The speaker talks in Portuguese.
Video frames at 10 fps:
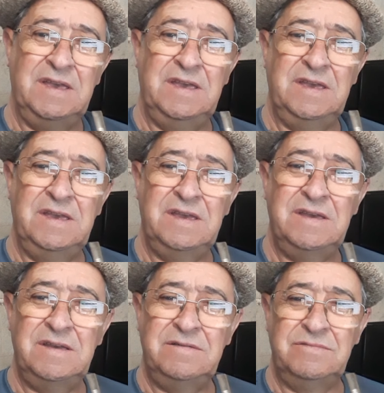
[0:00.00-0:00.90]

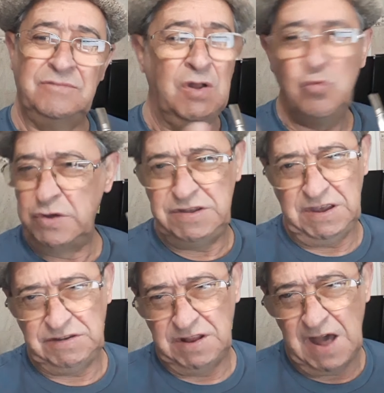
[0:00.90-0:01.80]
E não
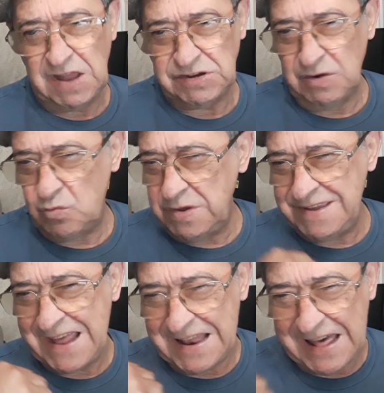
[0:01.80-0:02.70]
conhecia a cidade, não
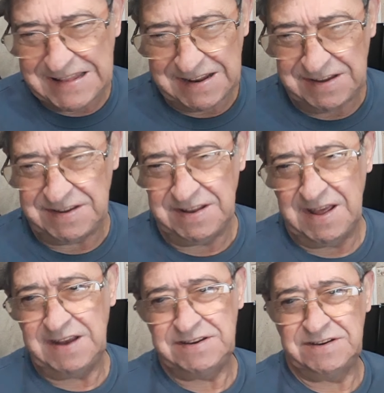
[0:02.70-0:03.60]
conhecia nada de
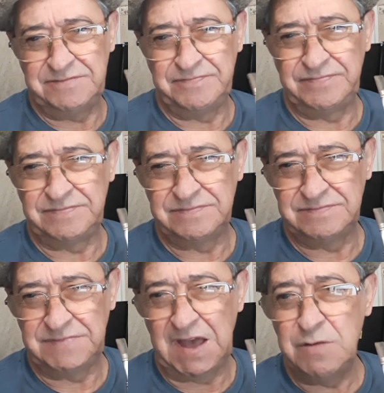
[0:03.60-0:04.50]
cidade.
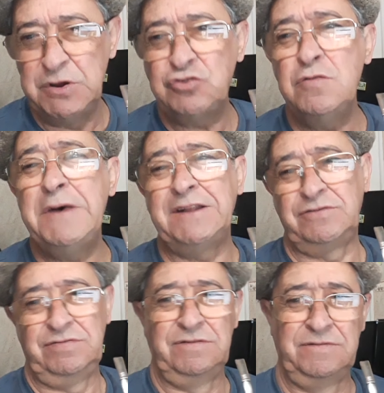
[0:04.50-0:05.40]
Eu era um bicho do
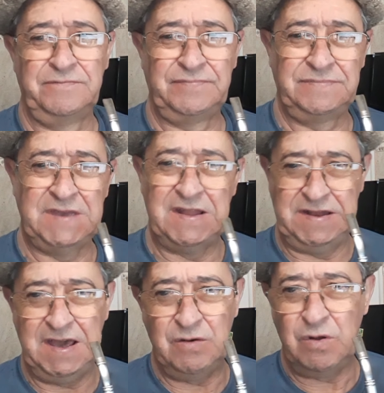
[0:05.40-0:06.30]
mato.
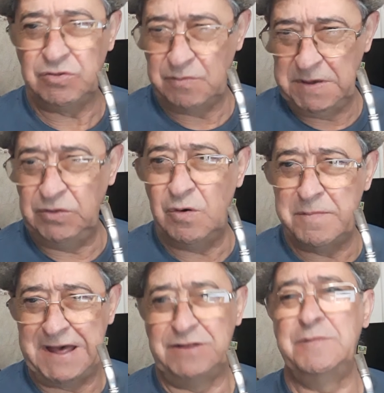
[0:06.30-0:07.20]
Até agora estou meio
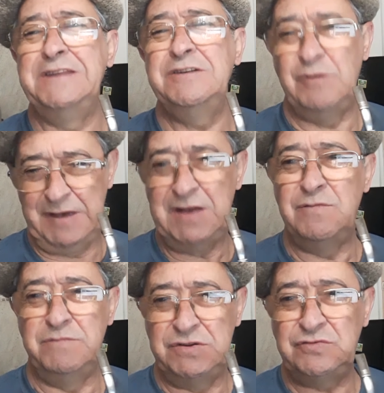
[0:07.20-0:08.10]
domado, mas eu era
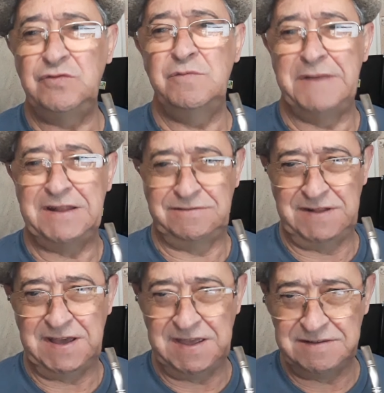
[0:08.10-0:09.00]
um bicho do mato,
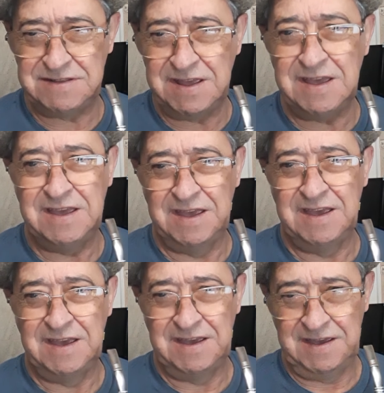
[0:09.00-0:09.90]
daqueles de.
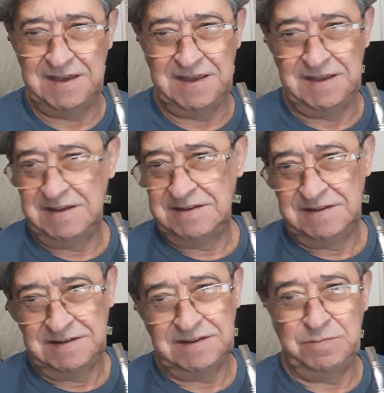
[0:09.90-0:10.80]

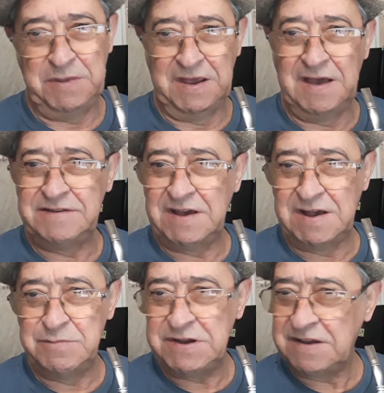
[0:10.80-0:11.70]
Se pegasse a
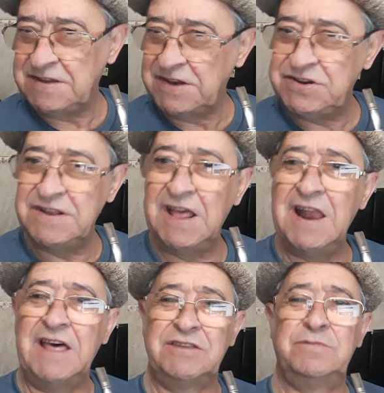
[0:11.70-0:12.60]
campo, tinha que ser atirar tiro
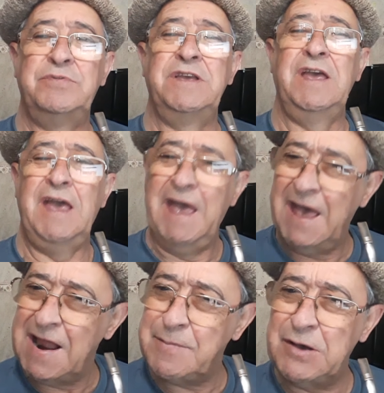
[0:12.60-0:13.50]
laço, porque
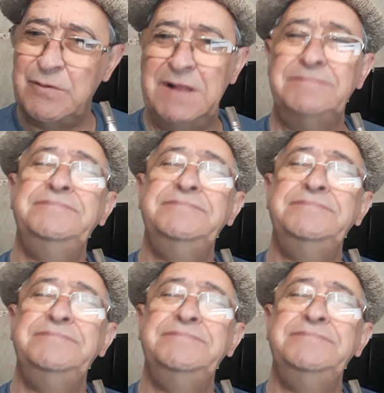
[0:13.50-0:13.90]
era bagual.